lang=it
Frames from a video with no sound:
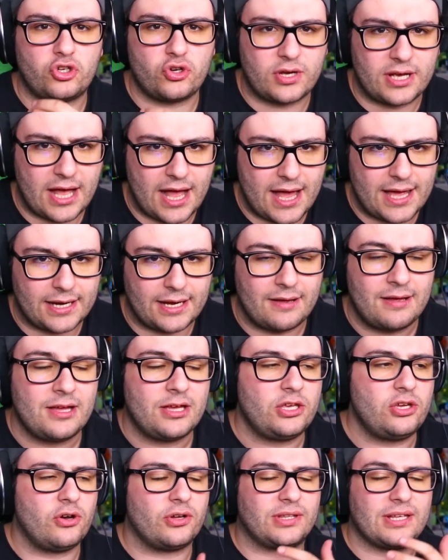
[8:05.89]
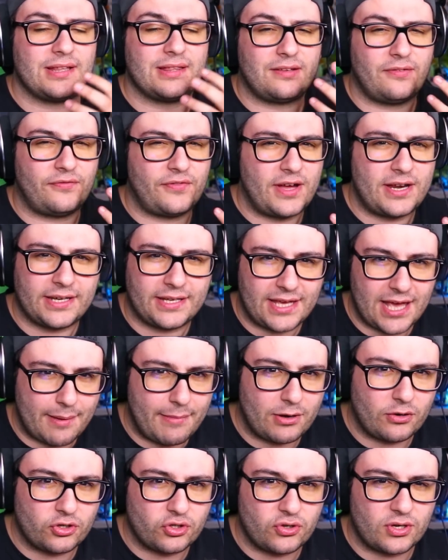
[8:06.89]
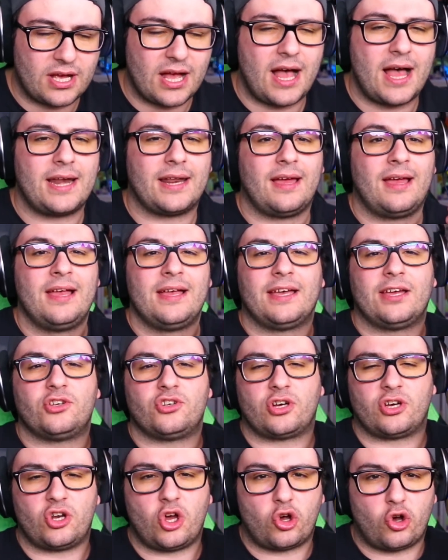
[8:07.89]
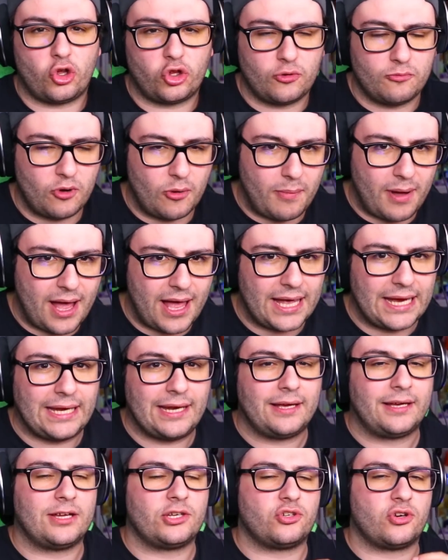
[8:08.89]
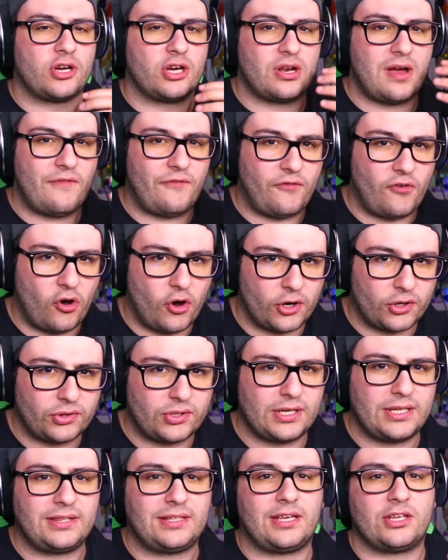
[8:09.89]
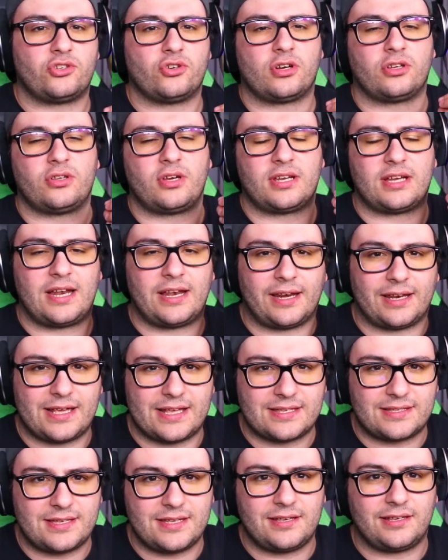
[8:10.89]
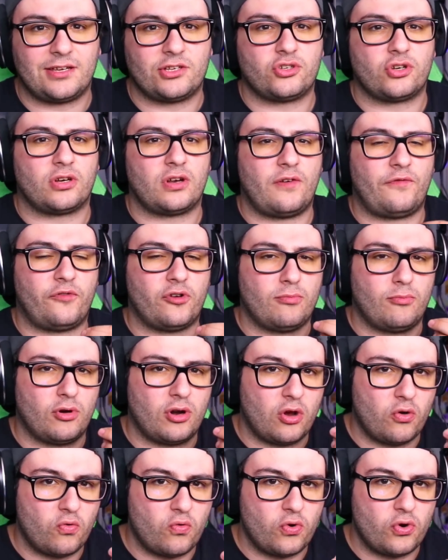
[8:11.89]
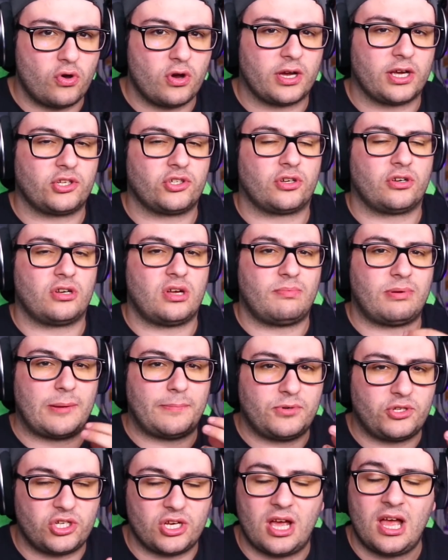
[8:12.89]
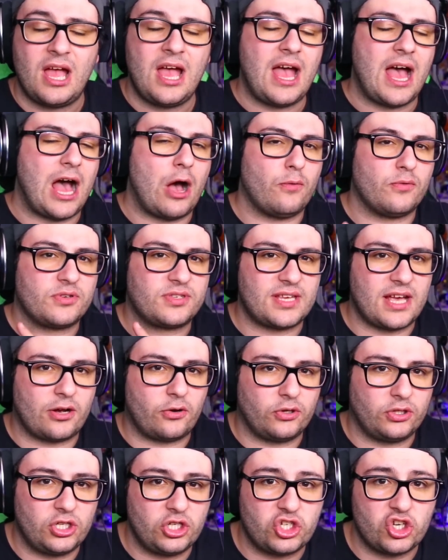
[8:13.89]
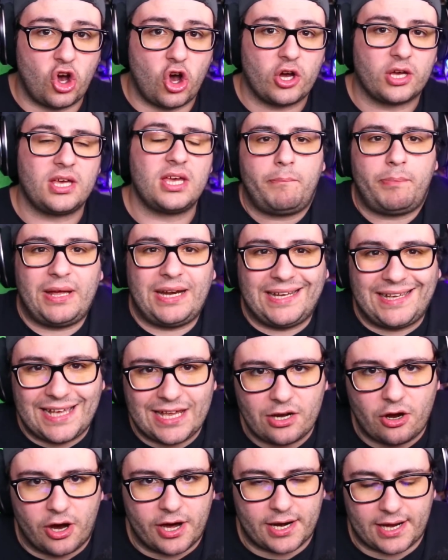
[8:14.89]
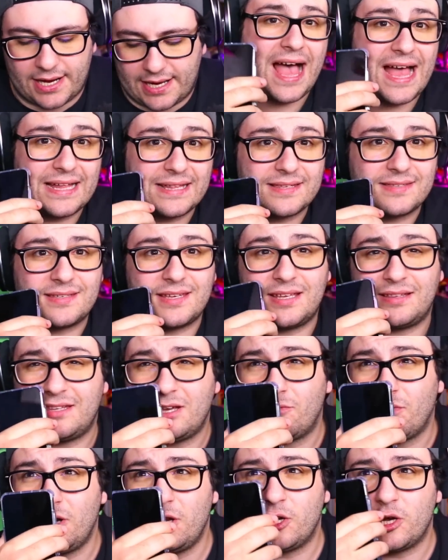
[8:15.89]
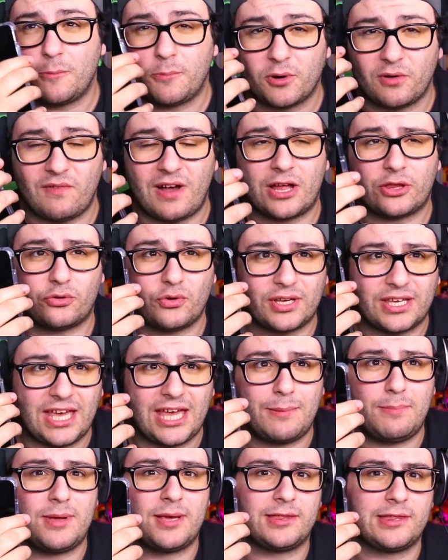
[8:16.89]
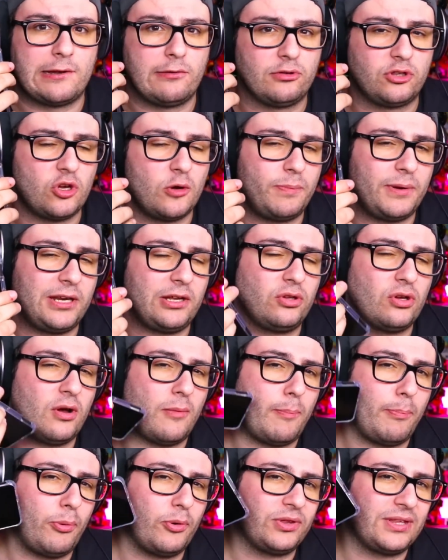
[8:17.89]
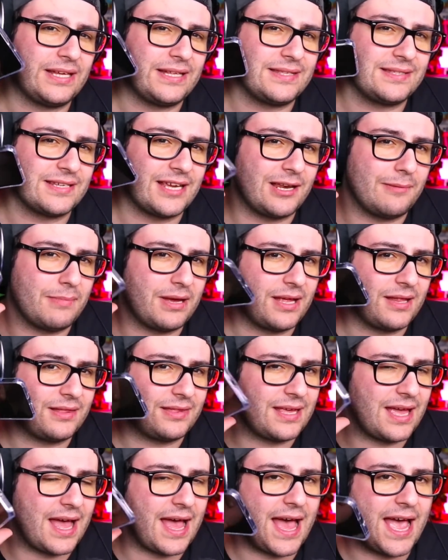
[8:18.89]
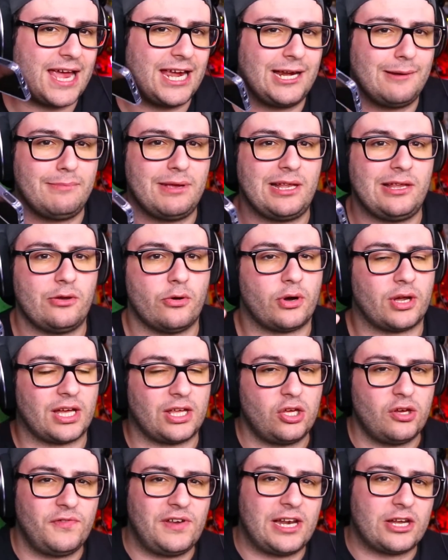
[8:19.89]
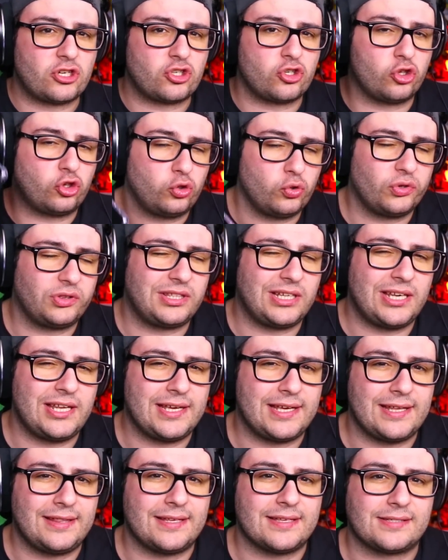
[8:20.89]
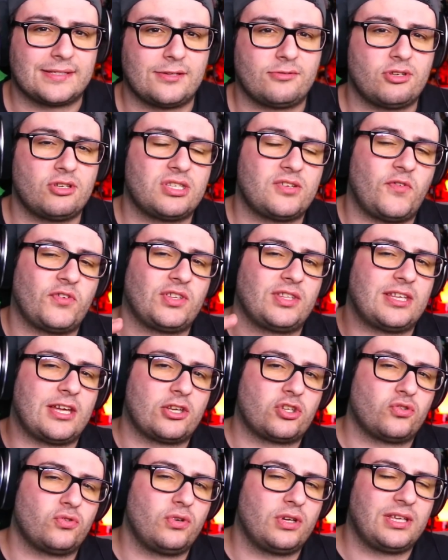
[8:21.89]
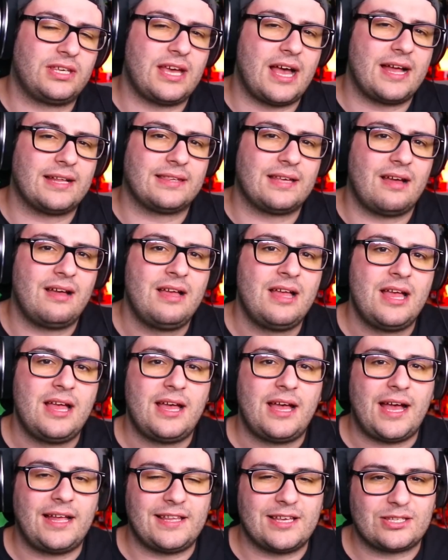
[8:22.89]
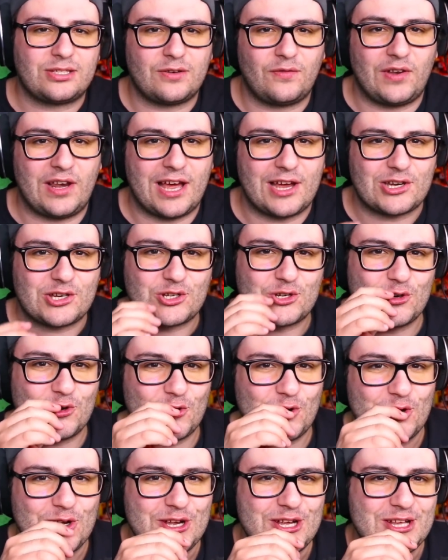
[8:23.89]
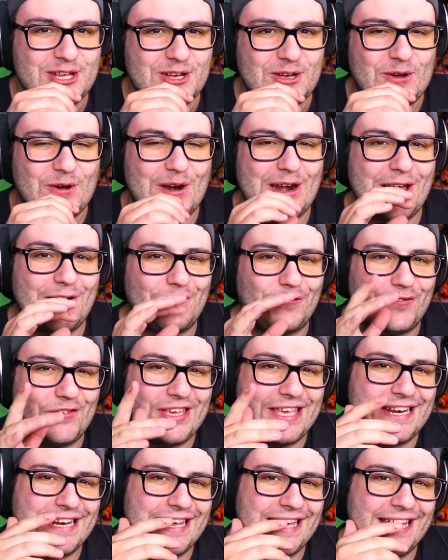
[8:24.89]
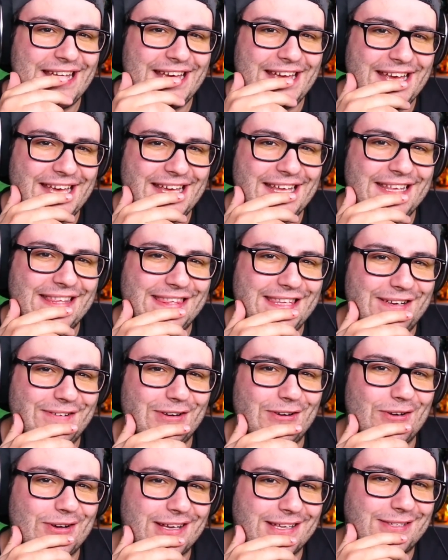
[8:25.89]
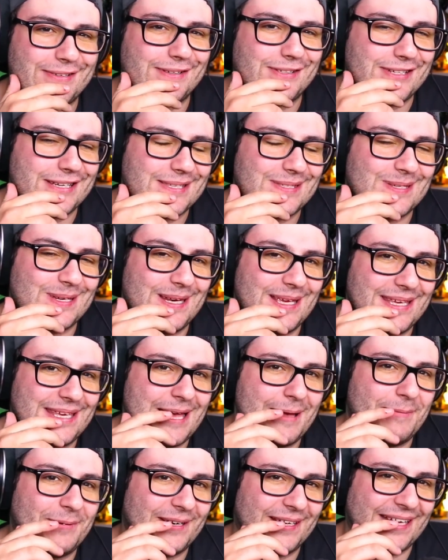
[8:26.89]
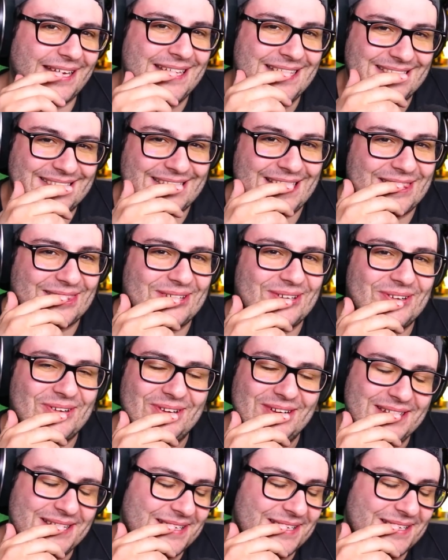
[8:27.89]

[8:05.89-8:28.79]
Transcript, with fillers: giocare, io ho tanti fan che amano giocare, che giocano a COD Mobile, che giocano a Fortnite, che giocano a Real Racing, che giocano a Formula 1, che giocano a PUBG, a un sacco di giochi. Perché no, ragazzi? Anzi, di quelli che ho provato gaming nell'ultimo periodo, potenzialmente è il migliore. Io vi lascio tutti i link in descrizione se volete darci un'occhiata. Adesso vi lascio con la fine di quello che è successo all'IKEA perché è stato,